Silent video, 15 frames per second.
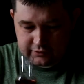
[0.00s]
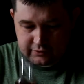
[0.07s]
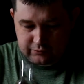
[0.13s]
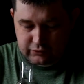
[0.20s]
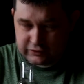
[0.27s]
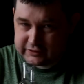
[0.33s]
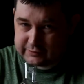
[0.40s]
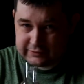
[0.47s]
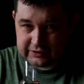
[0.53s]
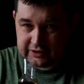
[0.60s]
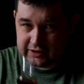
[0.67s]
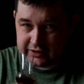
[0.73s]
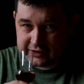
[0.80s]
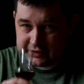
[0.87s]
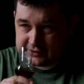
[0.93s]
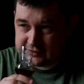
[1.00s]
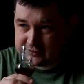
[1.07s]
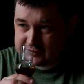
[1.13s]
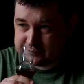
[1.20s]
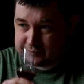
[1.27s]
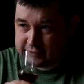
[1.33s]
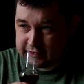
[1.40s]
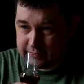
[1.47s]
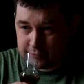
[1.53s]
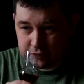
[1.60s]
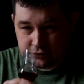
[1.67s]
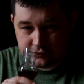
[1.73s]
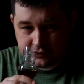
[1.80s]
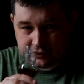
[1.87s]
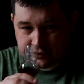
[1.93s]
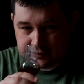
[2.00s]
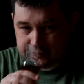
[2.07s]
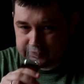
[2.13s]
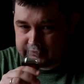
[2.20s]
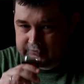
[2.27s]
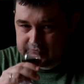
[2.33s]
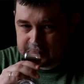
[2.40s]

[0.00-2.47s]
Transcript: Бурсанзели, оказывается, по аромату выигрывает.